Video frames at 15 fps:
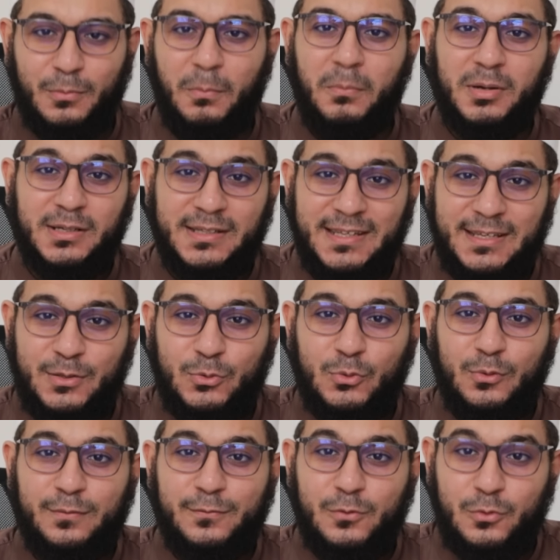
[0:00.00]

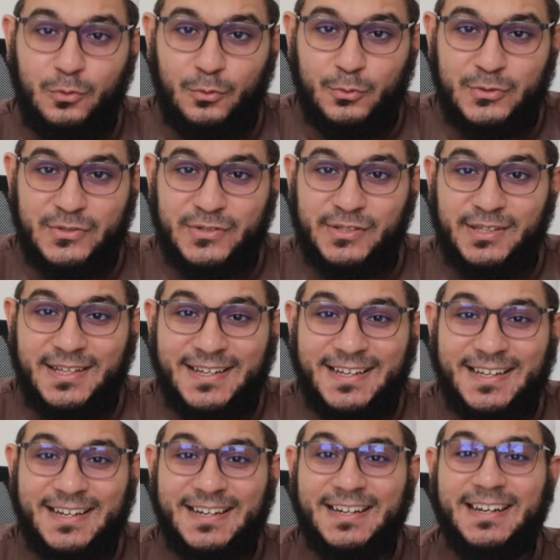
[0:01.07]
begitu fokus
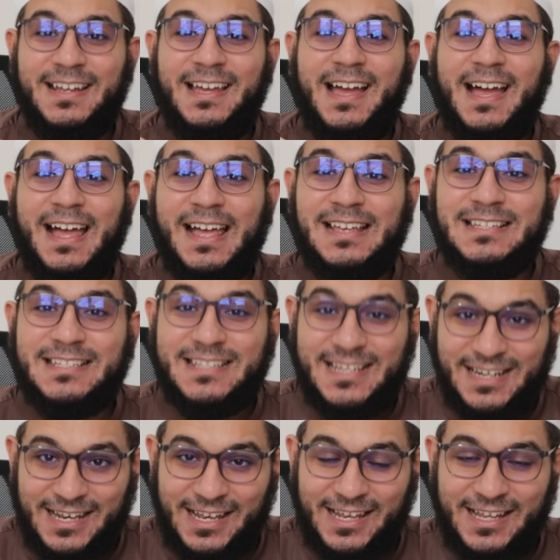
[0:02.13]
dengan
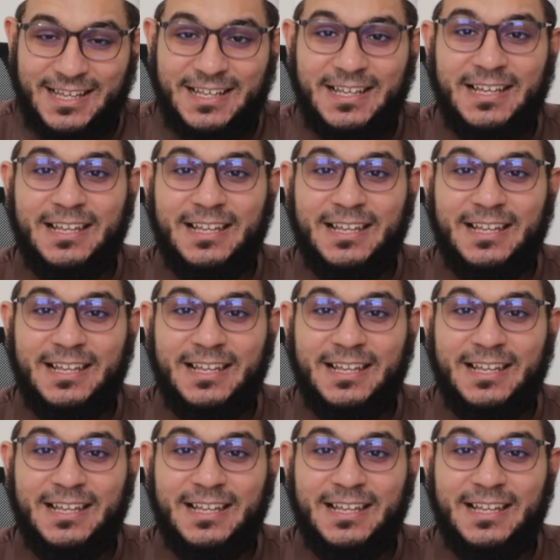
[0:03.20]
hasil.